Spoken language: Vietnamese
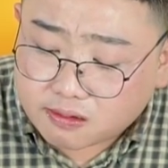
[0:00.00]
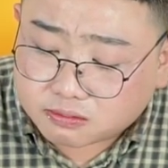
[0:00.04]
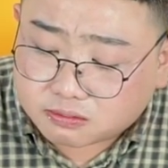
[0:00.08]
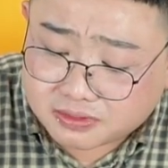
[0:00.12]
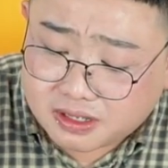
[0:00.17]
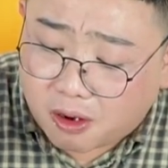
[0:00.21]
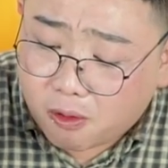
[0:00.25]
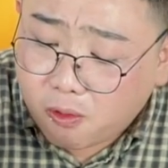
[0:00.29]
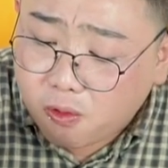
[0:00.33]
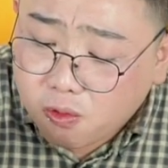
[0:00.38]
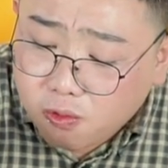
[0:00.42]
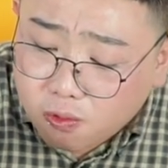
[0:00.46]

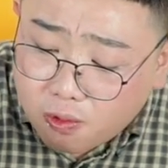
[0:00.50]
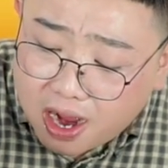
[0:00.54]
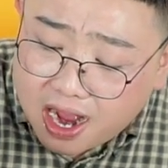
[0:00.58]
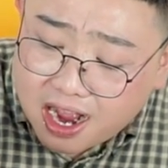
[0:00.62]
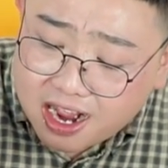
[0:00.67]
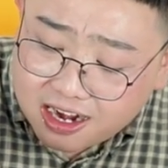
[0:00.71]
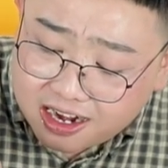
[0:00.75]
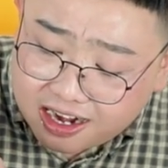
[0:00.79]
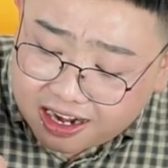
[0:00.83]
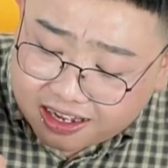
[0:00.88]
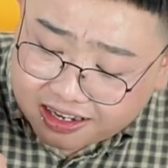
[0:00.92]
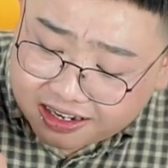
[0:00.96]
nấu
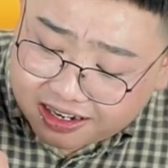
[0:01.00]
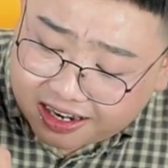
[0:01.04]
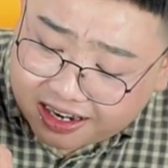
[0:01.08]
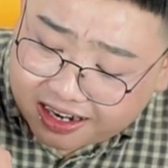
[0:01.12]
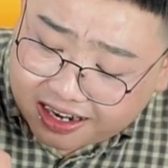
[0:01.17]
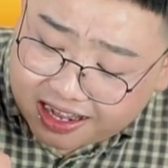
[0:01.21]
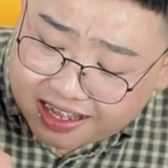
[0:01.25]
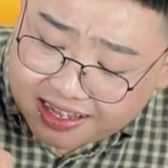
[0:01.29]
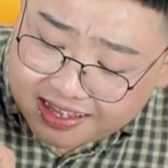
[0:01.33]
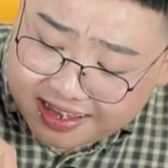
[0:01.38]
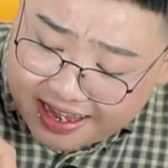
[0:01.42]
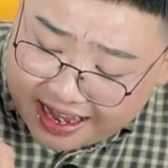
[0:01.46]
quá là là
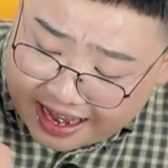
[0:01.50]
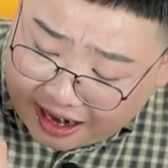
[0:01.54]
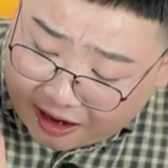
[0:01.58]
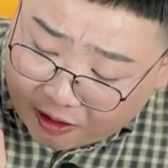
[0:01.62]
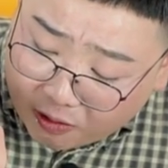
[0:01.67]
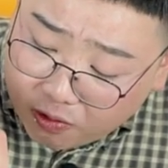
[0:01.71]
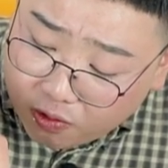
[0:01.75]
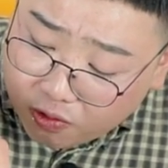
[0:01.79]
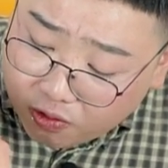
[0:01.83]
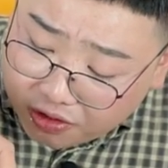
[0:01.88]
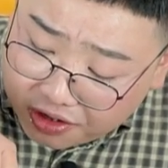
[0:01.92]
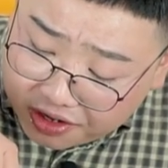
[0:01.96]
là
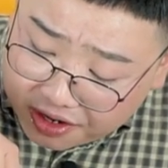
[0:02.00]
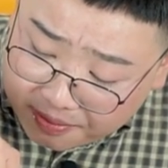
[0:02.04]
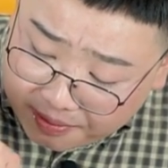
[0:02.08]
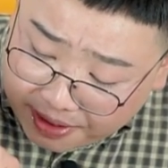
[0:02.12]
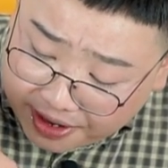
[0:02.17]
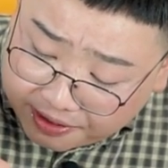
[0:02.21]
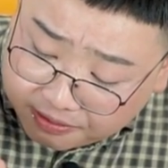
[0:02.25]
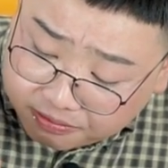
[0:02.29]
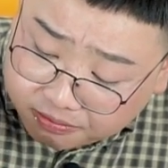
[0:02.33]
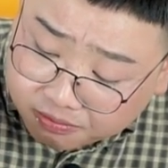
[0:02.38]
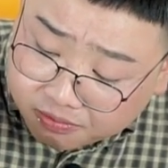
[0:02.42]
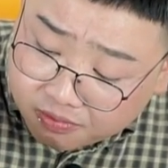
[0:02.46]
nhão luôn á các
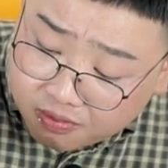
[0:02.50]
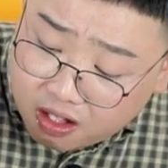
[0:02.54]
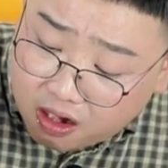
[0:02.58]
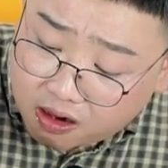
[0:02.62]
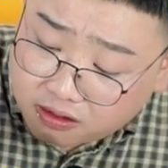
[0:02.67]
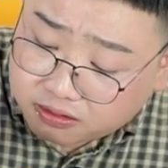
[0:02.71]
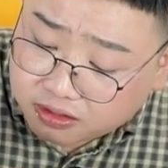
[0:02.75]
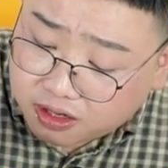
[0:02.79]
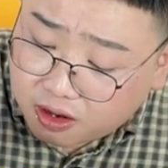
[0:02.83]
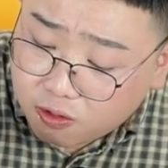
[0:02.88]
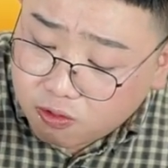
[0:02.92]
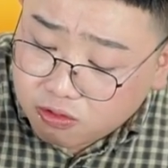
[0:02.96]
bạn.
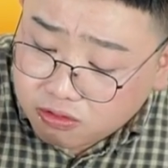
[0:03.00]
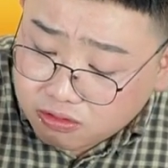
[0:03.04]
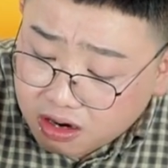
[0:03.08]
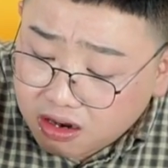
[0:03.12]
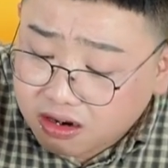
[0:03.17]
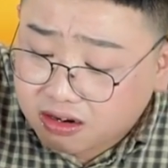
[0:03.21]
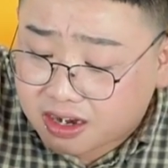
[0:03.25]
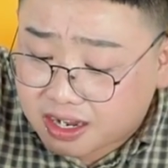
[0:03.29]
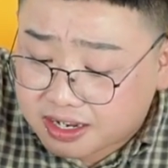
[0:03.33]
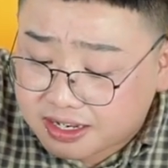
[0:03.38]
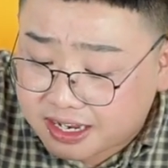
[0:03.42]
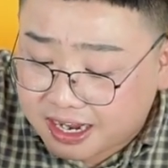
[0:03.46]
Nấu
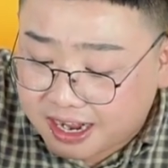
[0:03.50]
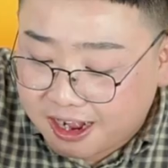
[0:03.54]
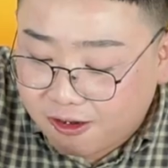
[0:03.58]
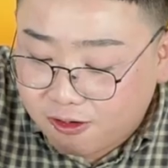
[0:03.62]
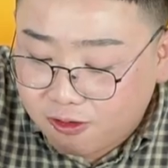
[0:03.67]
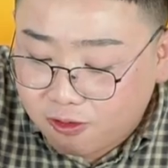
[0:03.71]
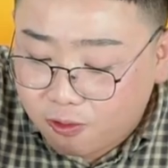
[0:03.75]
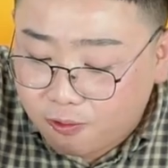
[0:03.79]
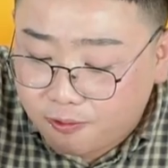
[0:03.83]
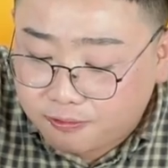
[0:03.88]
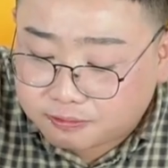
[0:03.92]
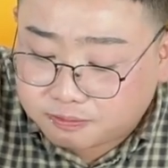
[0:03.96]
rất là nhão
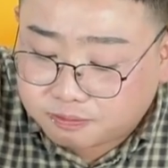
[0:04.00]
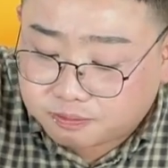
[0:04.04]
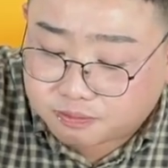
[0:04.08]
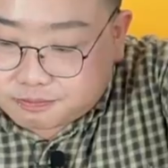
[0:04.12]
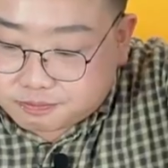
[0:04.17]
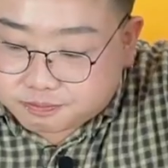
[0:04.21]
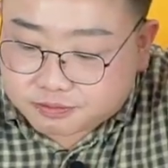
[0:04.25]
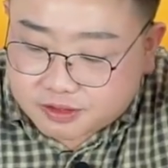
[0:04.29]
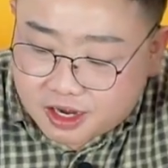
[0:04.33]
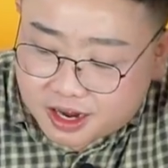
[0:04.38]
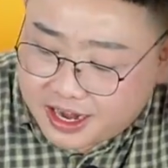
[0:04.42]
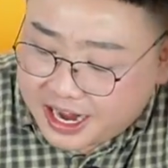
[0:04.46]
luôn.
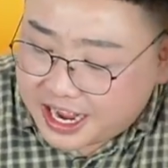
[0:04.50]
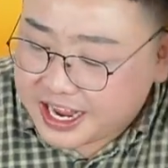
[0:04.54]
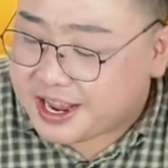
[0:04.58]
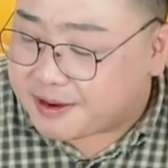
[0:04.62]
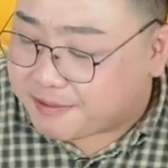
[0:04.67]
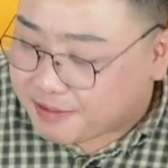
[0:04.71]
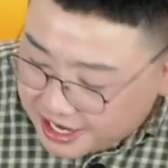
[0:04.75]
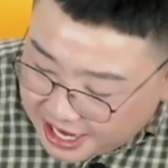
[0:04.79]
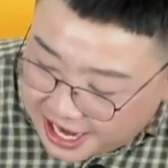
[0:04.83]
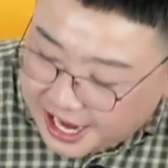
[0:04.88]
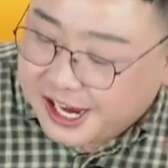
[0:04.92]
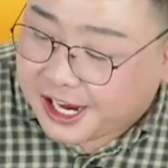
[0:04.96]
Thì nãy giờ
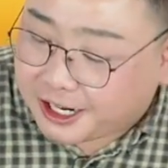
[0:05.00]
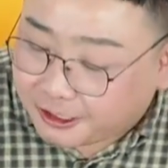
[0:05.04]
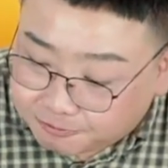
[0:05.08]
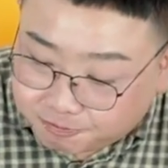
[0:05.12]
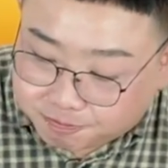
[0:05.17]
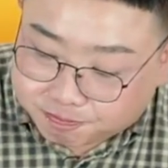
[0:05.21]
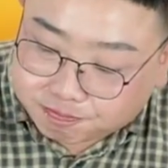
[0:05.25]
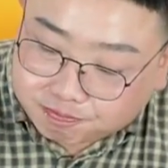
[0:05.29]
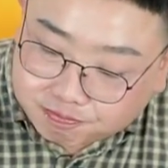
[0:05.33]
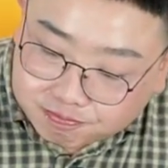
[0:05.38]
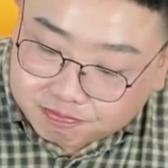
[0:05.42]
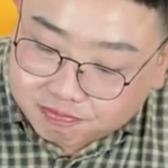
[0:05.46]
mình thấy á,
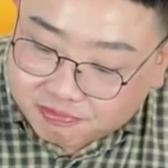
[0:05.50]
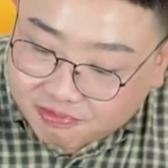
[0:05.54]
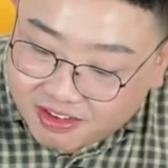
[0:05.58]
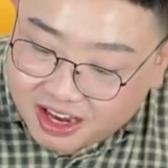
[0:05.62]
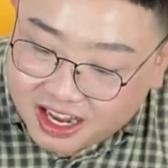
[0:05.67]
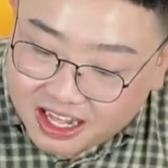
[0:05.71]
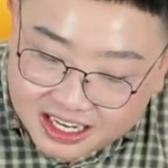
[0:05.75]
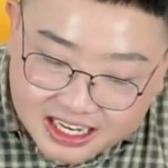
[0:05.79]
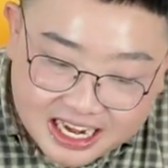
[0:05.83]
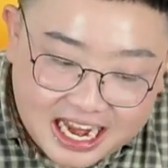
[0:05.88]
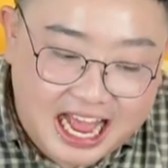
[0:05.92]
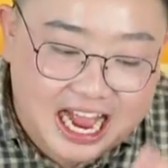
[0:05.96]

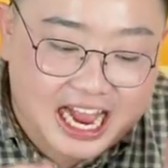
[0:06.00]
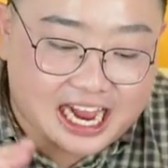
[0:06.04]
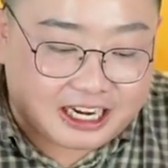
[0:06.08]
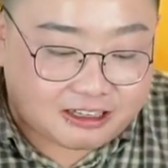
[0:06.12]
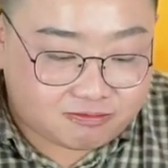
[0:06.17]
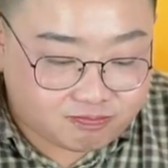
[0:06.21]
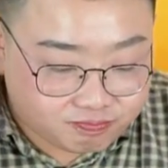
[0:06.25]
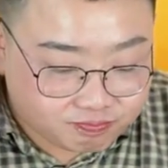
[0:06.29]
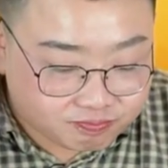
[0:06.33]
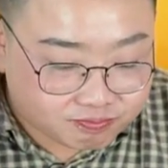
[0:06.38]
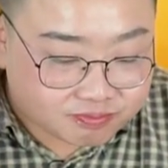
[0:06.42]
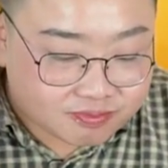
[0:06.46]
là
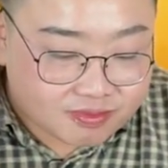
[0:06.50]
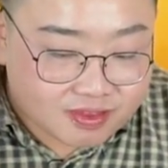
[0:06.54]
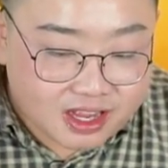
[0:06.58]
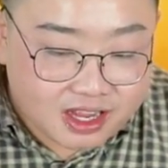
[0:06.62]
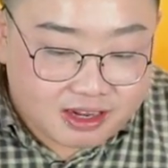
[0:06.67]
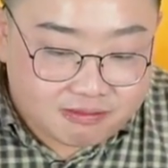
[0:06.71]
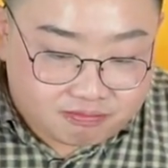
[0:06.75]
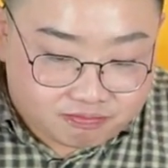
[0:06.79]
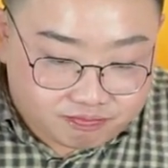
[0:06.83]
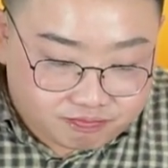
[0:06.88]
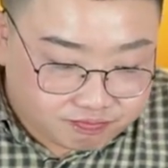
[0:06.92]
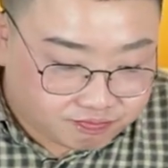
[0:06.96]

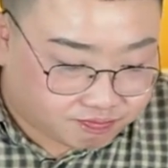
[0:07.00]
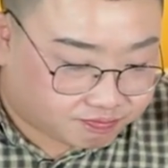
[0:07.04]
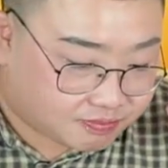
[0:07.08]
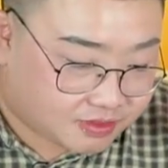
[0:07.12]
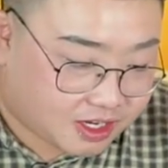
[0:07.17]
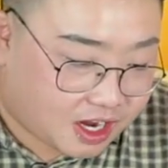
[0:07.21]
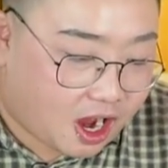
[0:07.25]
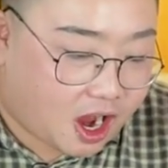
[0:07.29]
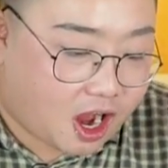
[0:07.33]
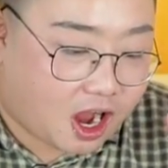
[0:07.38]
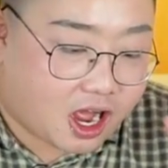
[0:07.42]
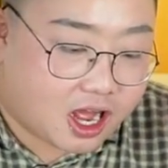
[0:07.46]

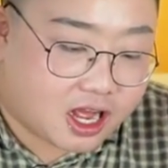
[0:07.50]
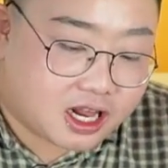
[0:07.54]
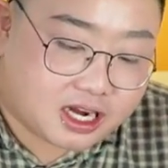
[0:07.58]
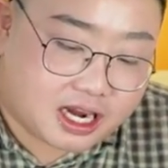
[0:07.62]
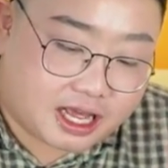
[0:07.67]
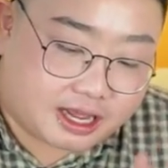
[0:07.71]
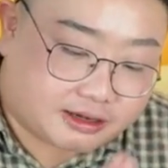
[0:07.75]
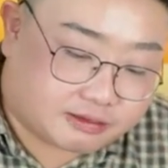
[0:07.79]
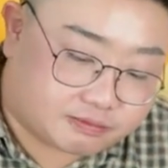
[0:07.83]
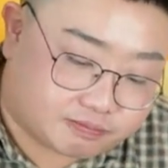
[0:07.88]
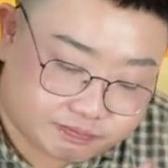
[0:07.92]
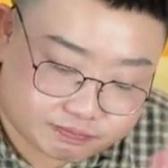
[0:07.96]
có
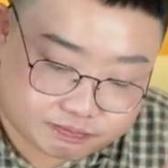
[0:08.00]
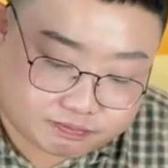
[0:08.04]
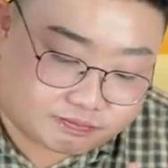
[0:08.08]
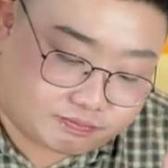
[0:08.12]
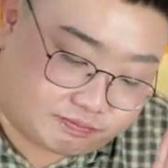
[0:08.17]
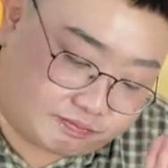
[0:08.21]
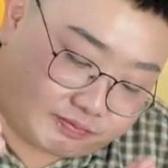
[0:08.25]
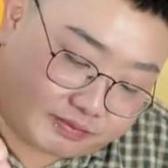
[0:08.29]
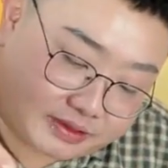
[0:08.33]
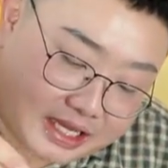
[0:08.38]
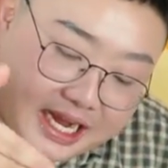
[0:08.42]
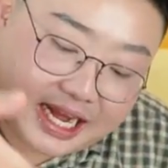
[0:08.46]
là
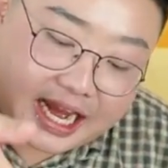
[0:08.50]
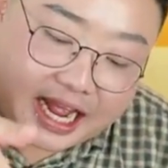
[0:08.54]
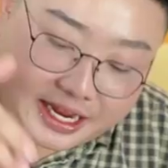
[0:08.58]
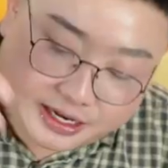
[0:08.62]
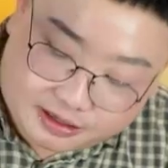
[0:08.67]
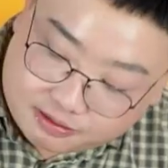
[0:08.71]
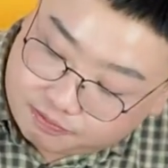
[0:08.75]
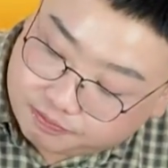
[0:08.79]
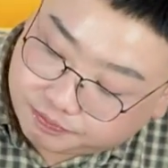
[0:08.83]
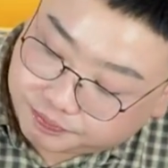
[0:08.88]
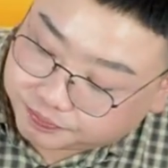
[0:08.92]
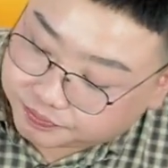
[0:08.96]
cái này,
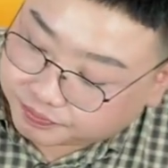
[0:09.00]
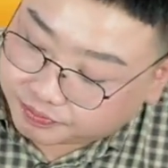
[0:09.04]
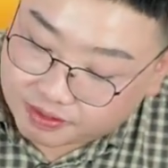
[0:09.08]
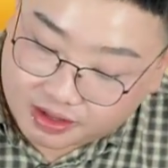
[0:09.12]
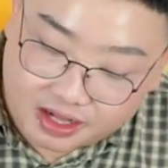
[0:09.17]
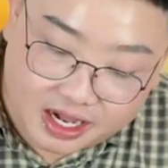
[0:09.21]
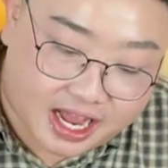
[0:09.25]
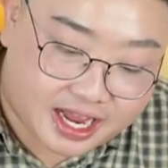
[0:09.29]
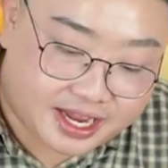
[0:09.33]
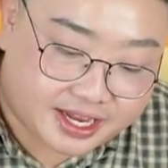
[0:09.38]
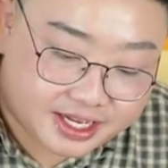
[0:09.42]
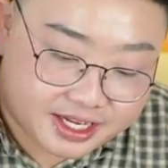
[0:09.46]

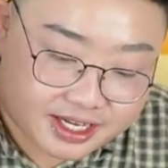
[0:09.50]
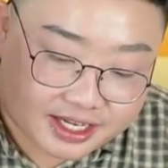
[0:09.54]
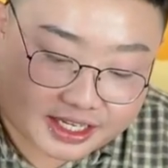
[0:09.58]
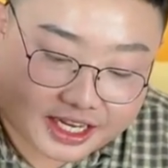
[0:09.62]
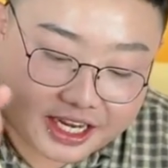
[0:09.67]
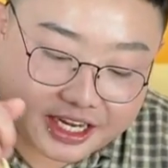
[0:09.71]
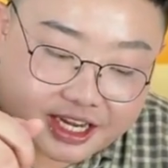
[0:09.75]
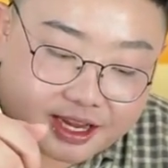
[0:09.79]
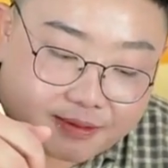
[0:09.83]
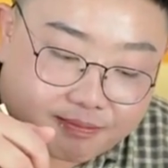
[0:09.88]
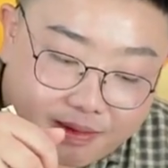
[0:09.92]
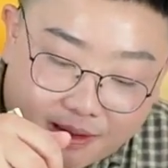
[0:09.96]
đây,
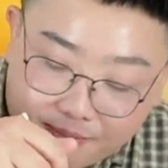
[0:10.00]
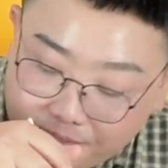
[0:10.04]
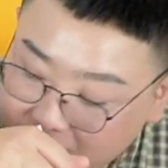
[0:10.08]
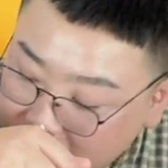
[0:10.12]
cái kim bắp